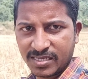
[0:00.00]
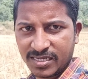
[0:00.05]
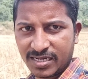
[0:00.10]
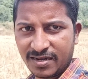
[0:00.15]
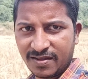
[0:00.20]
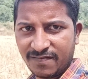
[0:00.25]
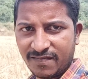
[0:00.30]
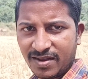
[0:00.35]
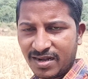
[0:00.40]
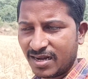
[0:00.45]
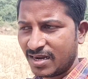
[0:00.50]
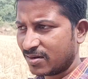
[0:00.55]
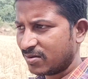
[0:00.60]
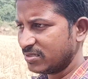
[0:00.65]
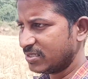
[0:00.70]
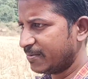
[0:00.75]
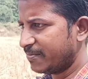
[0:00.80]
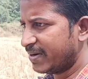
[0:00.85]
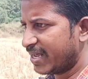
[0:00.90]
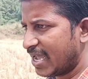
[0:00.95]
చేయడం వల్ల
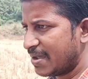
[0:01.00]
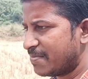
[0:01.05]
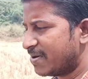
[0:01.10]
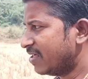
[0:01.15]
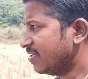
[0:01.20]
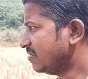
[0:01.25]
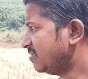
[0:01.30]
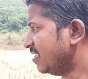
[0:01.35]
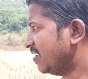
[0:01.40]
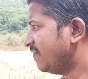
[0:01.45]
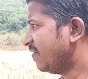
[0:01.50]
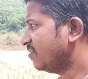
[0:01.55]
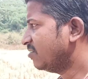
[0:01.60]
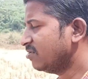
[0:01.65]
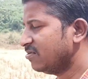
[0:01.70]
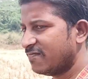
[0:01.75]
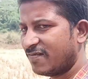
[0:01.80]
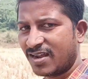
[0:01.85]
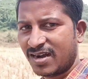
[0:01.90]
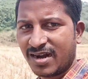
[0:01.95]
కొంచెం టైం అనేది సేవ్
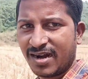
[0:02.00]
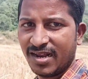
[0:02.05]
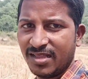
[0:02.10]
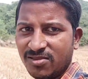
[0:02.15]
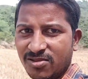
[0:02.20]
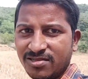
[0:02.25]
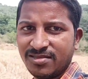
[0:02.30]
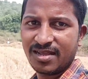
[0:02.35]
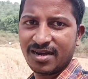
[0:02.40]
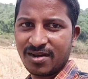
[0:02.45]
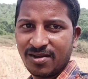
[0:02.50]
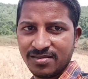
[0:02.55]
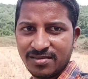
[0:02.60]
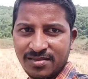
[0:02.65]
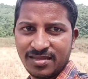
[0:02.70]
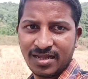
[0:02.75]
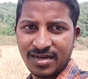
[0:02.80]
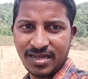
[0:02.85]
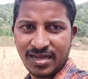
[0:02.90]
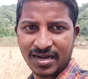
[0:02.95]
అవుతుంది వర్క్ అనేది తొందరగా
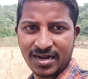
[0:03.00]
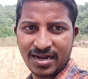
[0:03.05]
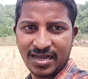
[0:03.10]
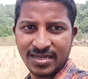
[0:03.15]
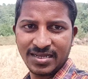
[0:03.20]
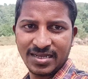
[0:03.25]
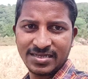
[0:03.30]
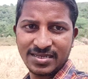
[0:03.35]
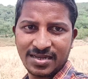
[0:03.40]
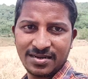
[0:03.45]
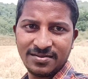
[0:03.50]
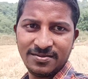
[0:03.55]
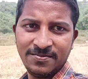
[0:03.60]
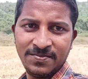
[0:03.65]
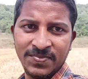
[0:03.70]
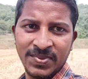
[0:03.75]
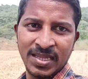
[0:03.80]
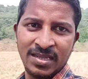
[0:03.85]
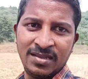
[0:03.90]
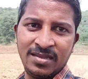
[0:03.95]
అవుతుందని అట్లా చేశాను
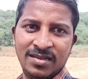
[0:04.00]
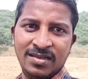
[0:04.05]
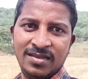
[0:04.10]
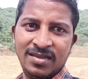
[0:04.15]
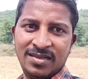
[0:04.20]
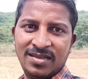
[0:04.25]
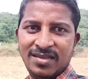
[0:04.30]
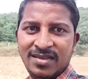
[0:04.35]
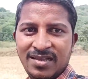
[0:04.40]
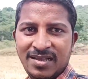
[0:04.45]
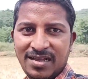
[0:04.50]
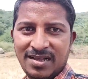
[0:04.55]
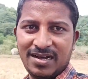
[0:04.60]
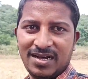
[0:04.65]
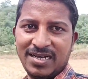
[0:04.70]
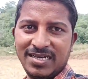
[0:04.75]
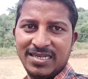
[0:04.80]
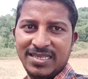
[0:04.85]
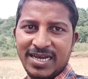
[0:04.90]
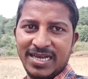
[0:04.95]

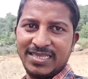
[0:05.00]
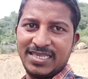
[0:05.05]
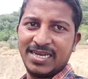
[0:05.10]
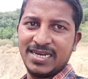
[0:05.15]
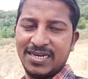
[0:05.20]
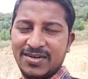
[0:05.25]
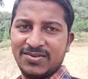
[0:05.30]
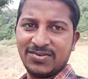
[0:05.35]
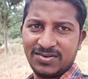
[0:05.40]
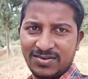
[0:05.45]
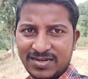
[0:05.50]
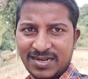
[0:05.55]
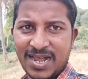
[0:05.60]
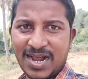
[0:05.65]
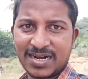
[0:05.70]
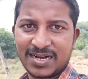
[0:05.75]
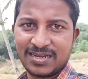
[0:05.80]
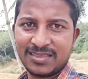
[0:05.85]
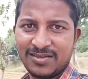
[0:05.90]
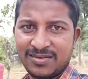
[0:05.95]
ఇదైతే నేను
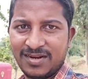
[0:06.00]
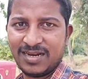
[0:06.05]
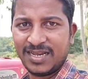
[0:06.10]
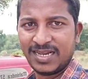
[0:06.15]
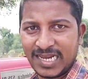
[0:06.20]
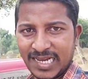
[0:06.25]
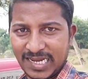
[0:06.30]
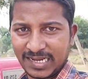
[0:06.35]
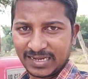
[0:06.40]
ట్రాక్టర్తోనే